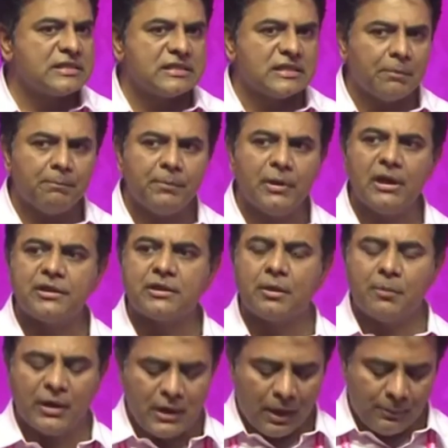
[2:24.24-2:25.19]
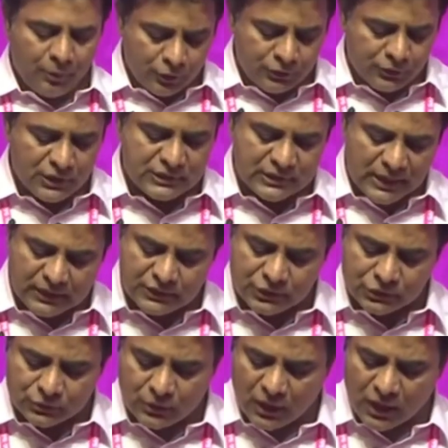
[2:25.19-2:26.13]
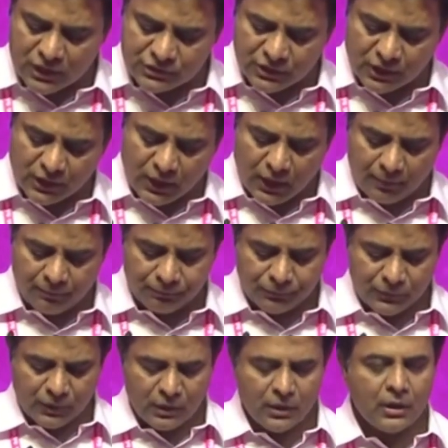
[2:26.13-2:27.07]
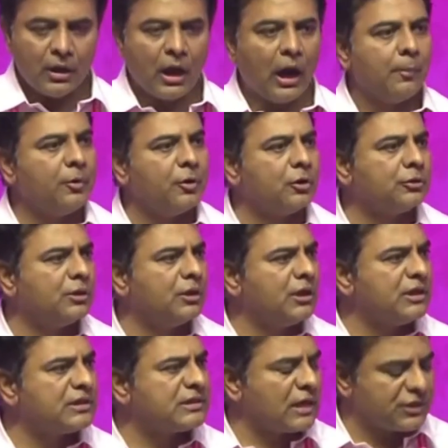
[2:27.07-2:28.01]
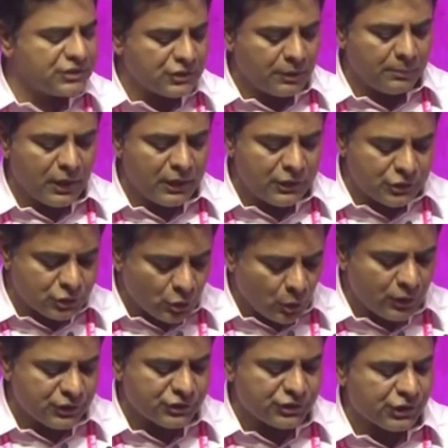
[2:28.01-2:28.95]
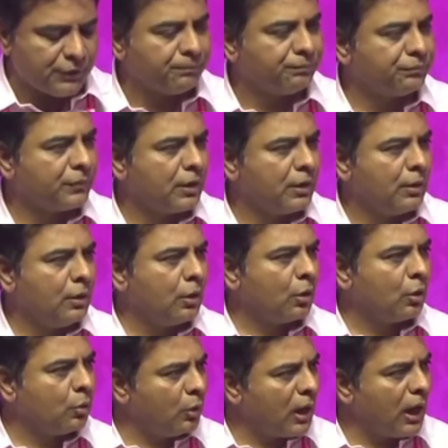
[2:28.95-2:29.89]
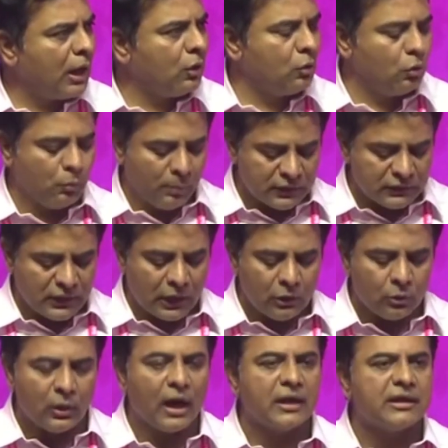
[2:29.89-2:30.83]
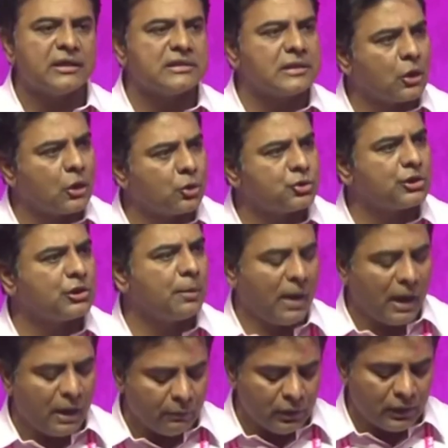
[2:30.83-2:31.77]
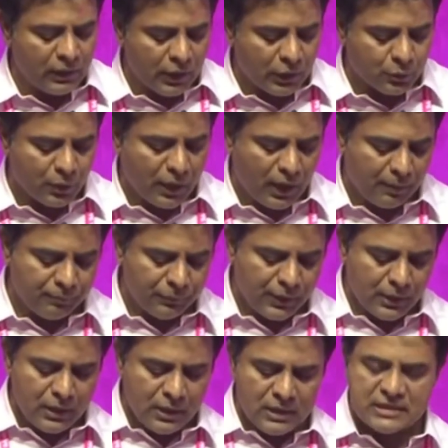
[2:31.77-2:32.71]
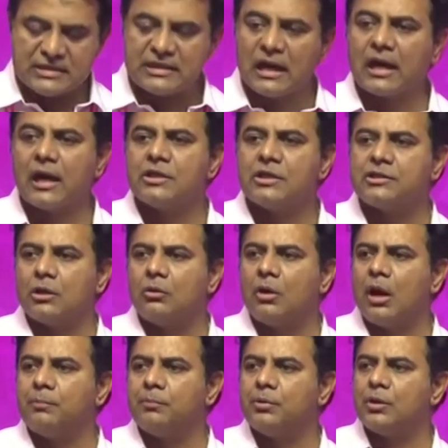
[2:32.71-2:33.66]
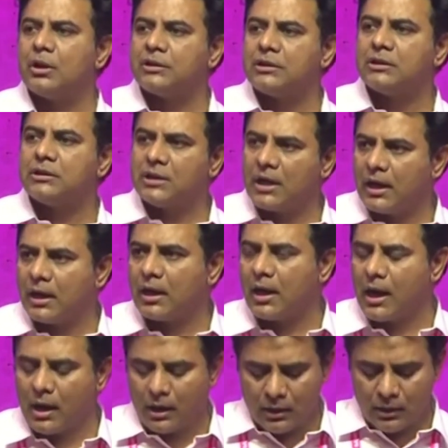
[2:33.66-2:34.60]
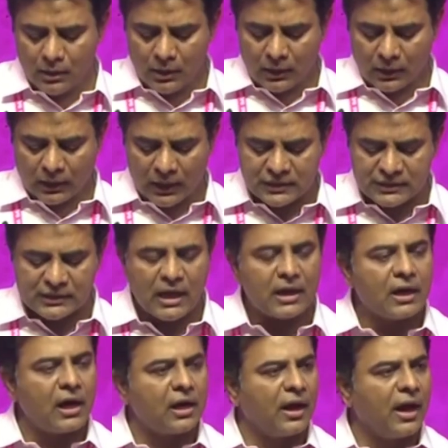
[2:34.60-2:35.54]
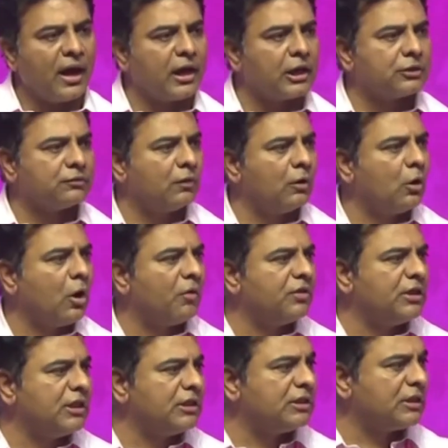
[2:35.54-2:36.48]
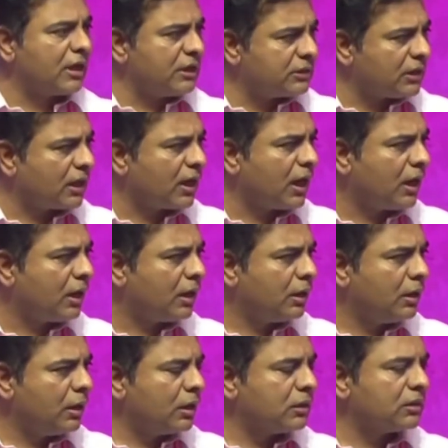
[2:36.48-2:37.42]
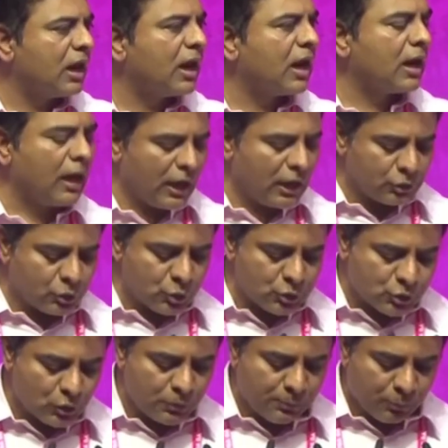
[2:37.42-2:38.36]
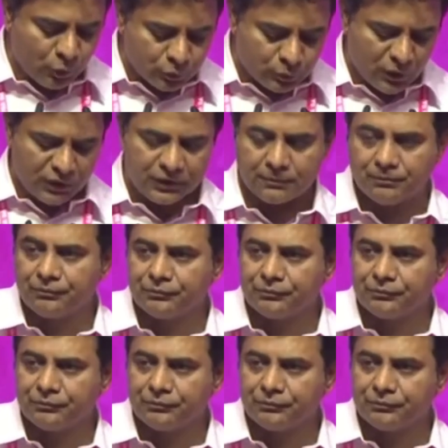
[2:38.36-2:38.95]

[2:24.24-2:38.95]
సమ్మిళితమైన అభివృద్ధిని సాధిస్తున్న రాష్ట్రంగా అభివృద్ధిని సంక్షేమాన్ని జోడించి కులాలు మతాలు లాంటి సంకుచిత భావనలు లేకుండా సకల జనుల అభ్యున్నతే ధ్యేయంగా కేసీఆర్ గారి నాయకత్వంలో అవినీతి రహితంగా తెలంగాణ దూసుకొని పోతున్నది